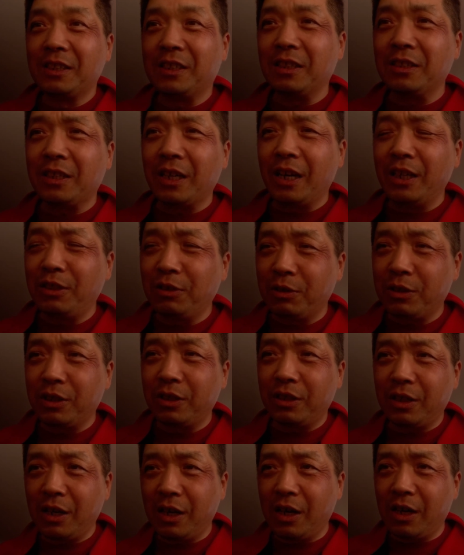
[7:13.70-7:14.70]
刚才就
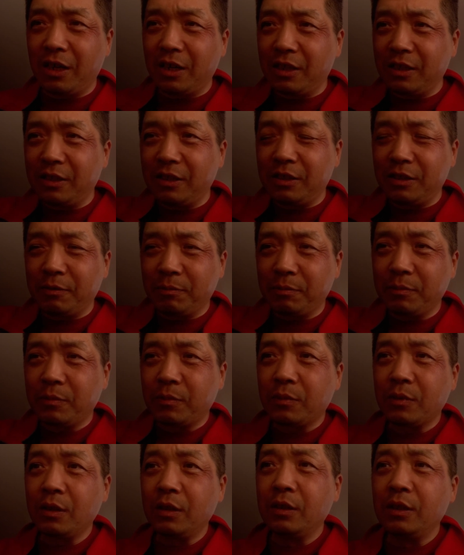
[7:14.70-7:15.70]
是啊，
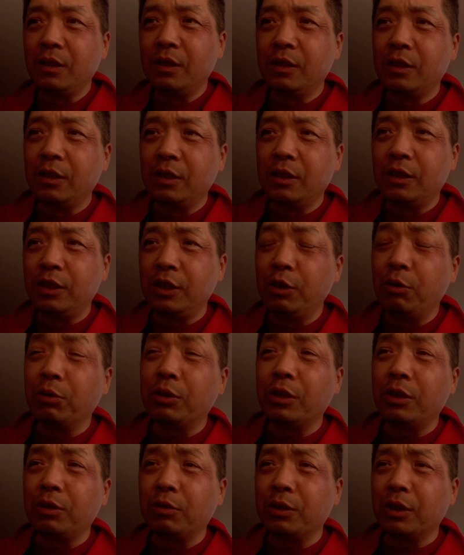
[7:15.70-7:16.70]
溜
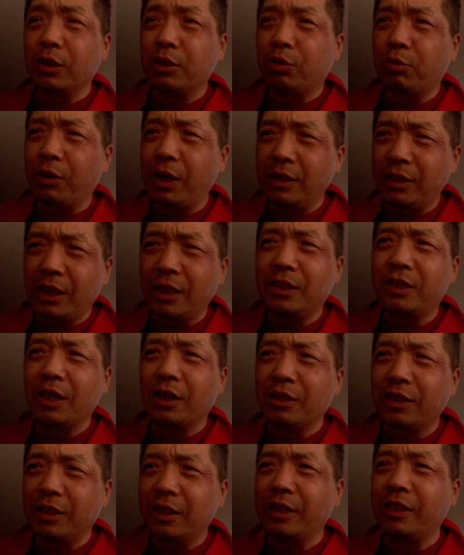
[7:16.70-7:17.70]
达溜达，突然间
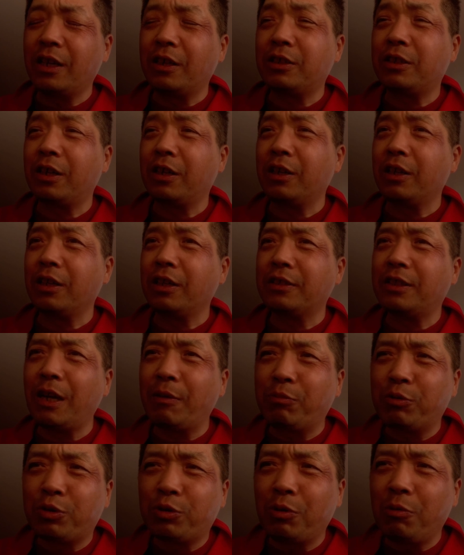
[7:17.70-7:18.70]
想起这件事儿来了。再
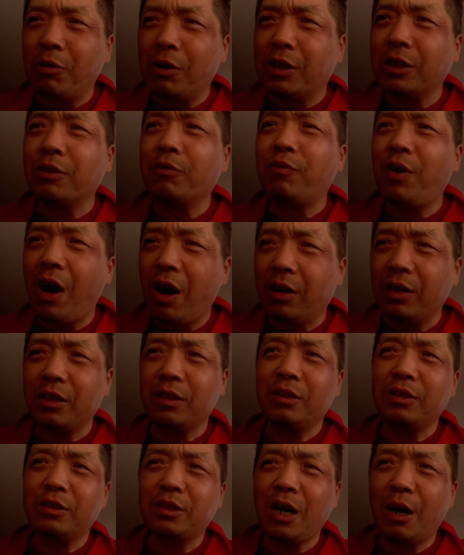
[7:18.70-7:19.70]
不说我可能忘
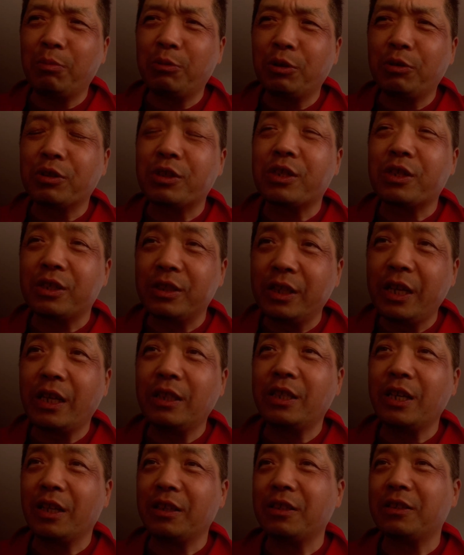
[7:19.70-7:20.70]
了，差不多有十
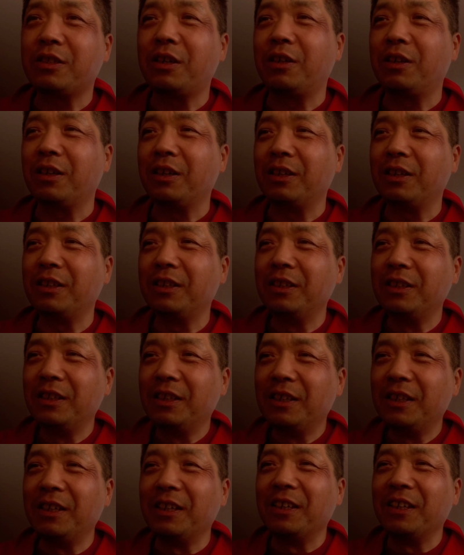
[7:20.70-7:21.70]
年前的事儿
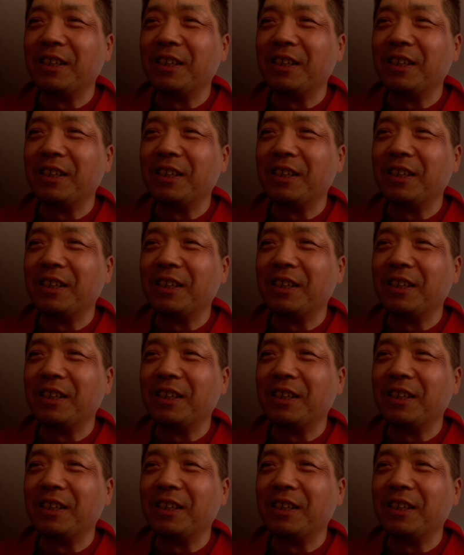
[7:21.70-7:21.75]
了。